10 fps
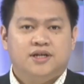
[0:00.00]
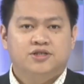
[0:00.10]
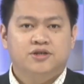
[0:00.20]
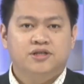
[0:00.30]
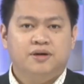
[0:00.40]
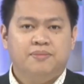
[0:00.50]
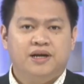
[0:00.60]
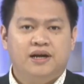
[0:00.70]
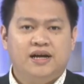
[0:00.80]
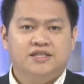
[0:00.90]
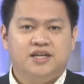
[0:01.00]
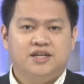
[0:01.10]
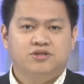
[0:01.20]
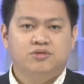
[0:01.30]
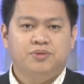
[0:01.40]
Kasunod ang pananalasa
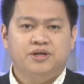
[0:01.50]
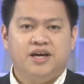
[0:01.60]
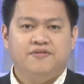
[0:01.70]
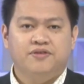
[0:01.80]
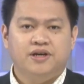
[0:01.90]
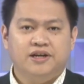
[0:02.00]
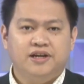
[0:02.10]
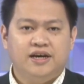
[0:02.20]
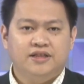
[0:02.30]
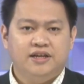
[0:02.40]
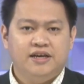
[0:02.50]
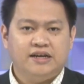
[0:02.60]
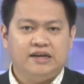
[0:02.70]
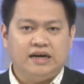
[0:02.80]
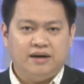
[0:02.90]
ng Super Typhoon Karina,
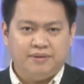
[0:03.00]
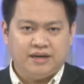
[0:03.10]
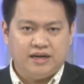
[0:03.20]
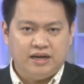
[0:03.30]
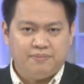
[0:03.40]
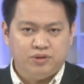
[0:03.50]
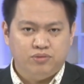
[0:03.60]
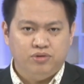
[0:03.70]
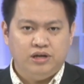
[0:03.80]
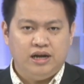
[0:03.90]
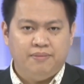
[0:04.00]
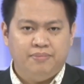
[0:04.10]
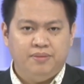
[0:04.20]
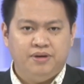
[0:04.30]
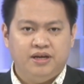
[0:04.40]
tiniyak ng Kamara na patuloy nilang
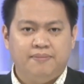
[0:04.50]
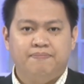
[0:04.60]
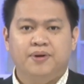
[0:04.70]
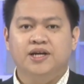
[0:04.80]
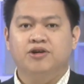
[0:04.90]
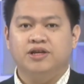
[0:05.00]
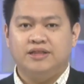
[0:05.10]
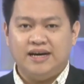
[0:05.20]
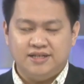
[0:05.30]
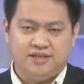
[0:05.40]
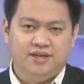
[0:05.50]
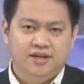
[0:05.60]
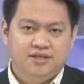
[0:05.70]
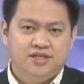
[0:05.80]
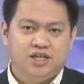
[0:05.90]
bibigyang prioridad
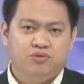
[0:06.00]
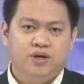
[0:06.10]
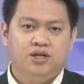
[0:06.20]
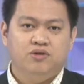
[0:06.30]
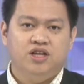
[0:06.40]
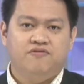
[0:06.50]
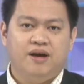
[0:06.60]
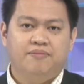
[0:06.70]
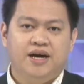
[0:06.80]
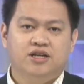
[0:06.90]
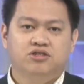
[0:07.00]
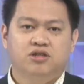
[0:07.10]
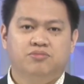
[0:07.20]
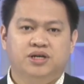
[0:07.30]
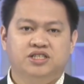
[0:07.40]
sa 2025
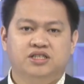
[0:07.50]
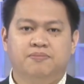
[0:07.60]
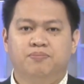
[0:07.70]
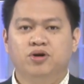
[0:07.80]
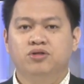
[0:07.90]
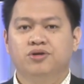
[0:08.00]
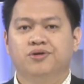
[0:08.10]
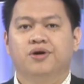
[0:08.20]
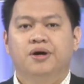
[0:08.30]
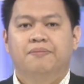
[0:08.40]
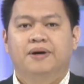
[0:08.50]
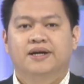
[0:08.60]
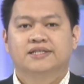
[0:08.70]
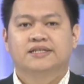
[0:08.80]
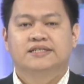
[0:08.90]
National Budget ang pondo
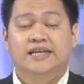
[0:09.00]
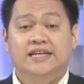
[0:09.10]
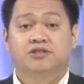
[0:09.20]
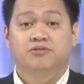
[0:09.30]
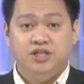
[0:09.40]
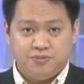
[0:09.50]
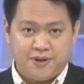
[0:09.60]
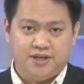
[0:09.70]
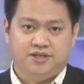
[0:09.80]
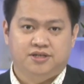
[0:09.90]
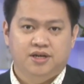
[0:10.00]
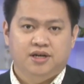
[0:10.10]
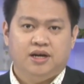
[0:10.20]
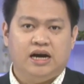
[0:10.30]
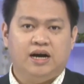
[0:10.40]
para sa disaster response.
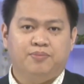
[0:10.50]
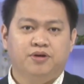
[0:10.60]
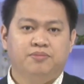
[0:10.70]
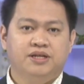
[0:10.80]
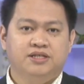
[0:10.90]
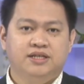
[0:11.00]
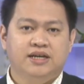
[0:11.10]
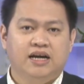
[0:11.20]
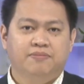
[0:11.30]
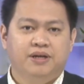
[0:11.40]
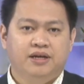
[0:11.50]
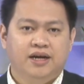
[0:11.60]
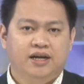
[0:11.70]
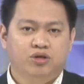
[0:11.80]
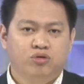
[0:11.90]
Kahapon, binisita at
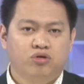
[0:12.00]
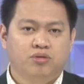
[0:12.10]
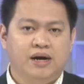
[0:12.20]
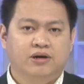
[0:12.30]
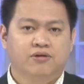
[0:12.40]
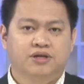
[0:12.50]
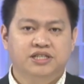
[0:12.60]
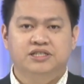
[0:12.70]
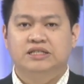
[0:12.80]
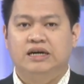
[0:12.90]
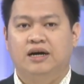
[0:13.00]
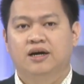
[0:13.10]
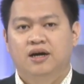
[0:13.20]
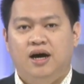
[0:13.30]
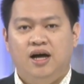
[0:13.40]
binigyan ng tulong ng mga kongresista
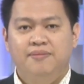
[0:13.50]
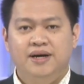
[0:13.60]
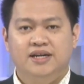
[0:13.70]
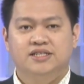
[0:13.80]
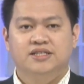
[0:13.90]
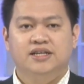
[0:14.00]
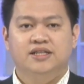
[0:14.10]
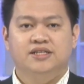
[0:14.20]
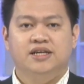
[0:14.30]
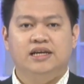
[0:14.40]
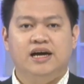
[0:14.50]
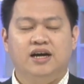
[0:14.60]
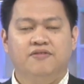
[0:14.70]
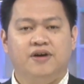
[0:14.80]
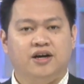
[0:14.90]
ang mga residente sa
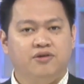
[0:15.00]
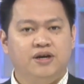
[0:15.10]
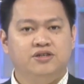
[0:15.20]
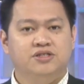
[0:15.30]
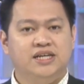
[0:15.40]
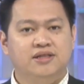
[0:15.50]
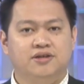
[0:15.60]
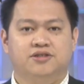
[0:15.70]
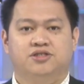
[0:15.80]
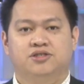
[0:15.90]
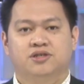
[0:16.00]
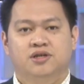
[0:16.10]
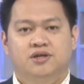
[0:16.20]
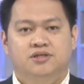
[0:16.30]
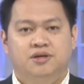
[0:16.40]
ilang evacuation centers.
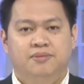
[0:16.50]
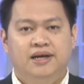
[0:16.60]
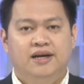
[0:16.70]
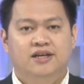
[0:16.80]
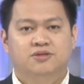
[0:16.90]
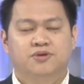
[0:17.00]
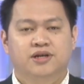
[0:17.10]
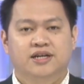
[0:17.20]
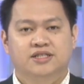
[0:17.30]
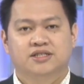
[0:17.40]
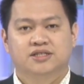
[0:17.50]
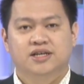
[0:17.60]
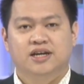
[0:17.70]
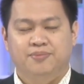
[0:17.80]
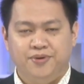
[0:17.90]
Si Mela Lesmoras
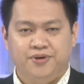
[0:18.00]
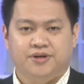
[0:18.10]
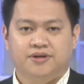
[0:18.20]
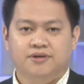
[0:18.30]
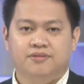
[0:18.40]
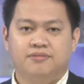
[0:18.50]
sa report.